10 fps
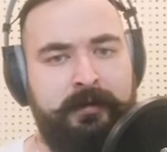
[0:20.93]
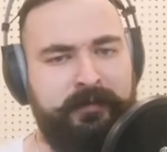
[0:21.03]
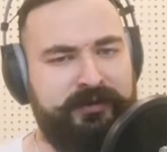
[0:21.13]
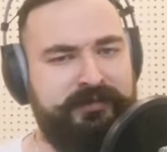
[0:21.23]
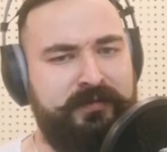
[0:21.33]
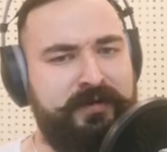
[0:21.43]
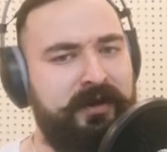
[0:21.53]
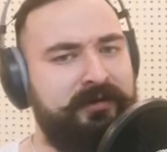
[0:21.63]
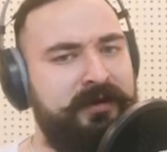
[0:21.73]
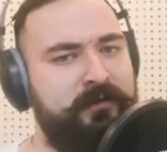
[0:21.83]
Почему,
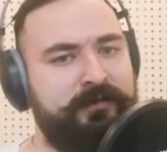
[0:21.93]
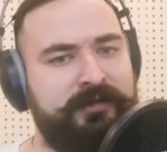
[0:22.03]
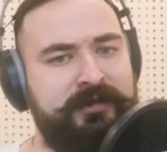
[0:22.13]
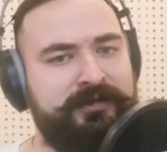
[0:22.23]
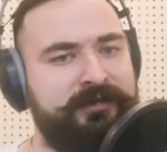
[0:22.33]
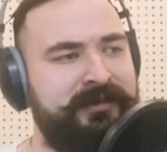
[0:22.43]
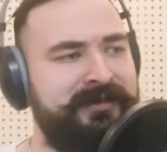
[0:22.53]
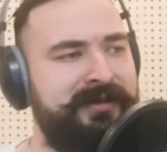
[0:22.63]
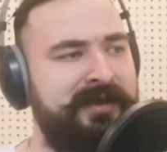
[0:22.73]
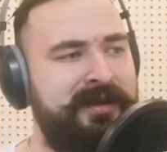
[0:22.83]
когда ушла
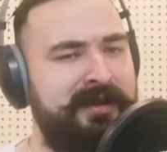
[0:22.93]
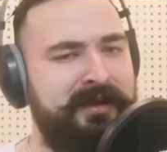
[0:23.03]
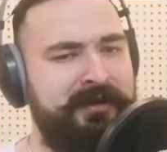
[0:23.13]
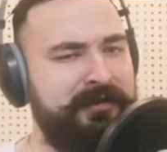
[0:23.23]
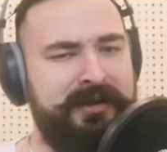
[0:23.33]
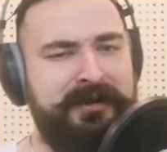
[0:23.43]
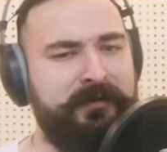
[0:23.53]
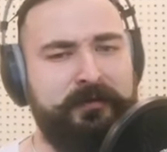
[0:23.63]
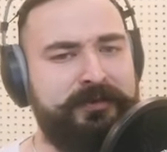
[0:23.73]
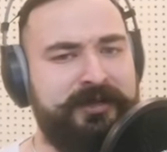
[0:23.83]
жена, не
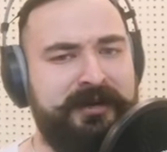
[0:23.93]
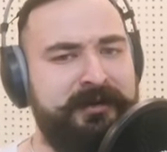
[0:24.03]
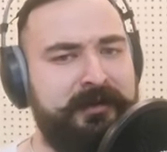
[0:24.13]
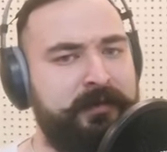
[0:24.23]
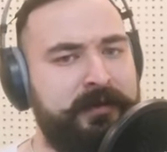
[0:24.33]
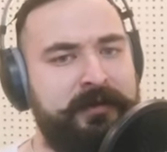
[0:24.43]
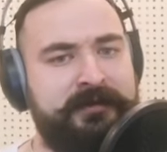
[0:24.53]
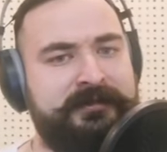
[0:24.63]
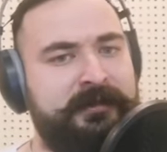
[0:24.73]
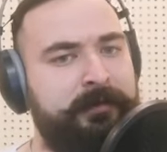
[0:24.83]
орут шальными
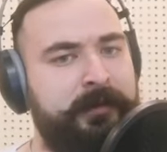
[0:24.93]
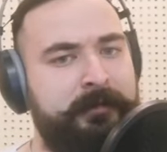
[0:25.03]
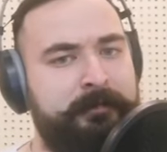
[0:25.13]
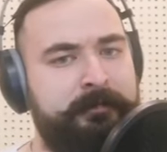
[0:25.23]
голосами?